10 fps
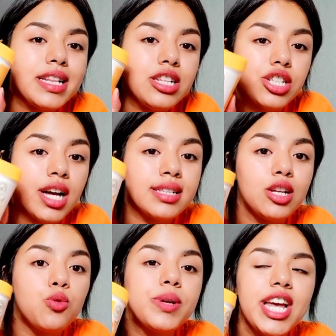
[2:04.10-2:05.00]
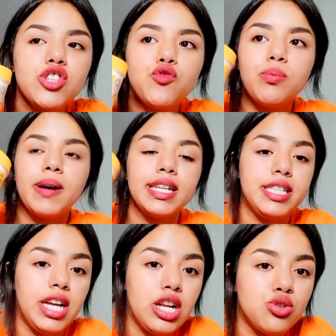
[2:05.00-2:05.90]
اللي شعر ديالهم ناشف وباغيين
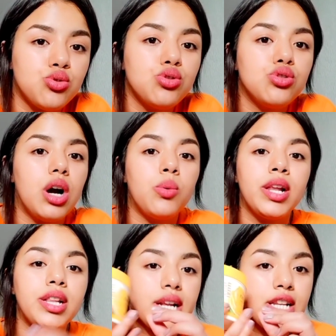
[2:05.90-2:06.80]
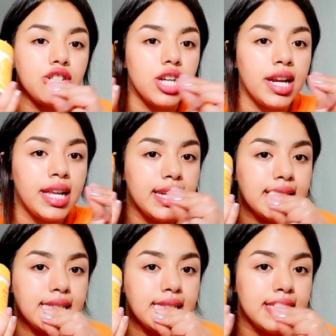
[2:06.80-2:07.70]
يعالجوه اولا داك الشعر اللي
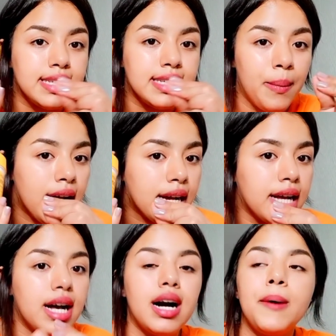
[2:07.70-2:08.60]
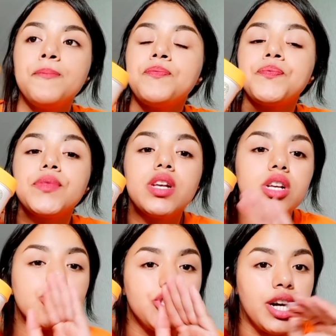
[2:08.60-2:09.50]
كيتيره بحال هكا
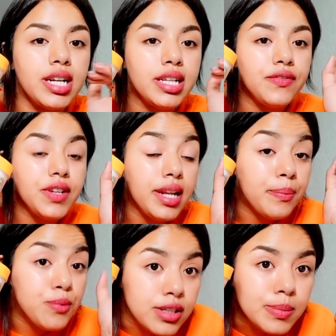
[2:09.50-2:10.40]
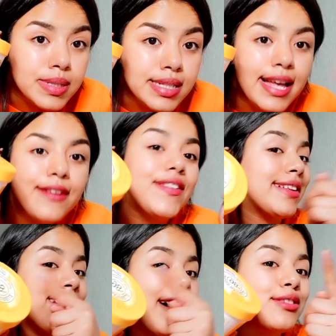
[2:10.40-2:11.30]
الشعر اللي فيه لي بوينت بزاف
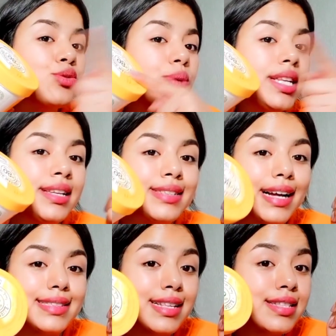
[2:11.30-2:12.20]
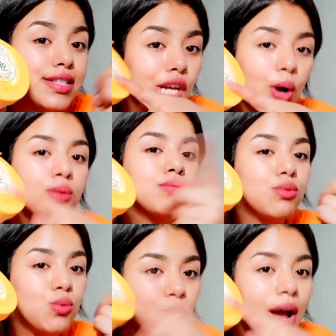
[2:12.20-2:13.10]
هذا زوين لي دغاتاسيون
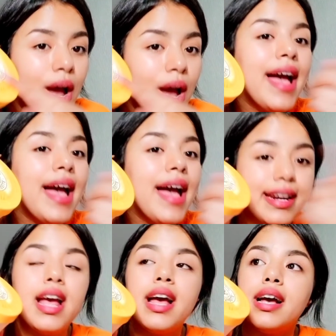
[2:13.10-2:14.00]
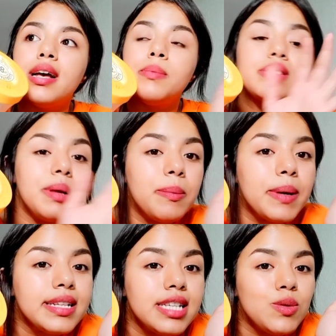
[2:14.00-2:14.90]
وا السعر آه، بالنسبه للبري
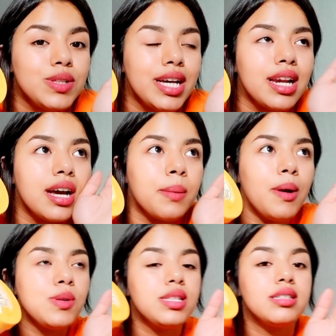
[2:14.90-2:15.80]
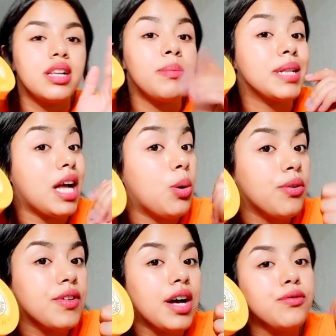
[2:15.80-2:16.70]
ديالو داير 64 درهم تلقاوه في
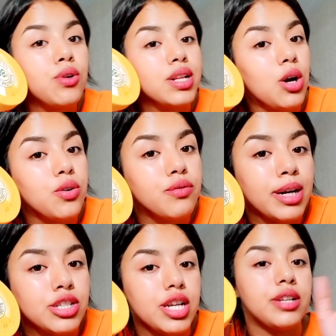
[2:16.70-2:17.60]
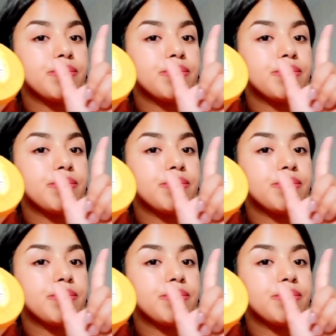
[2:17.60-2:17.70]
كارفور تلقاوه في مارجان